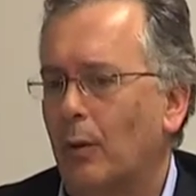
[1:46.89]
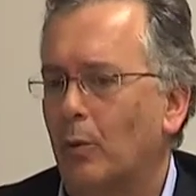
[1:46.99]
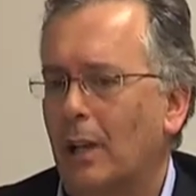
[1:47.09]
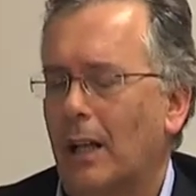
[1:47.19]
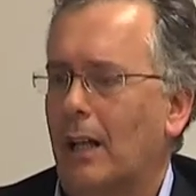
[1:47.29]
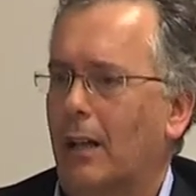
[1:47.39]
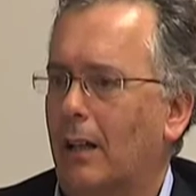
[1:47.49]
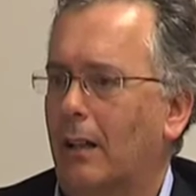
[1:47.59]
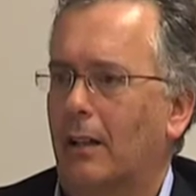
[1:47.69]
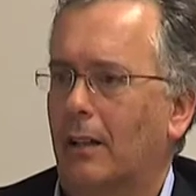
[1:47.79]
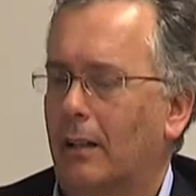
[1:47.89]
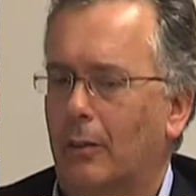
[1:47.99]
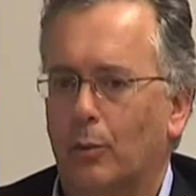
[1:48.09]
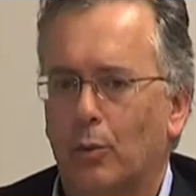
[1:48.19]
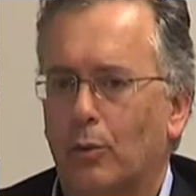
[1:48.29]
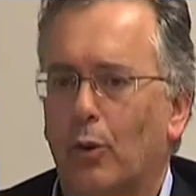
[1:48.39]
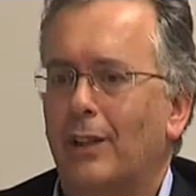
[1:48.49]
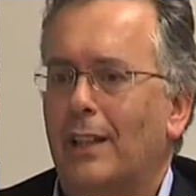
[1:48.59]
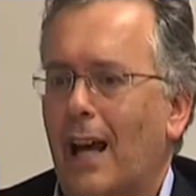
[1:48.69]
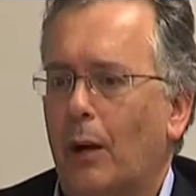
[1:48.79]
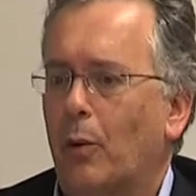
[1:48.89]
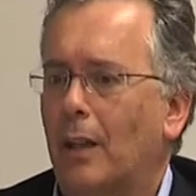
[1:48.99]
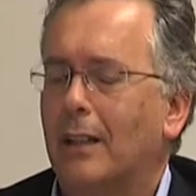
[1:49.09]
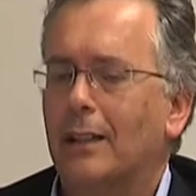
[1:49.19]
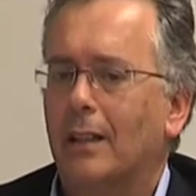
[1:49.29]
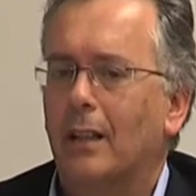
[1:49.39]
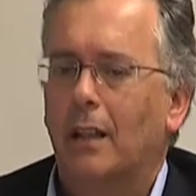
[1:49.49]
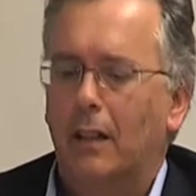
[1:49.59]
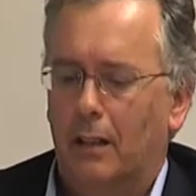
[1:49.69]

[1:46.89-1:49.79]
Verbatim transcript: una novità quella di